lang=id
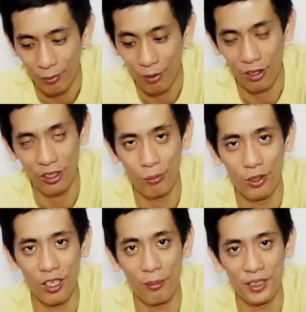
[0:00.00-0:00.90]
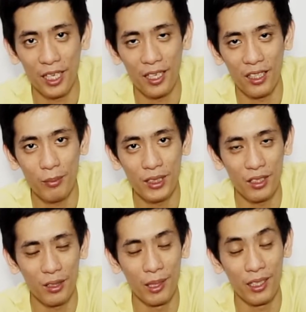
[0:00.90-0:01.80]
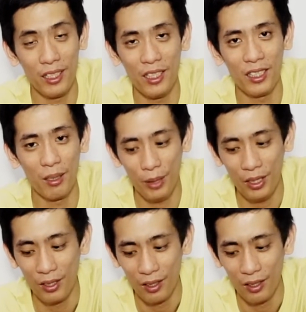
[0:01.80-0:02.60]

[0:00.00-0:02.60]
walaupun buat obstacle-nya bisa dimatiin tapi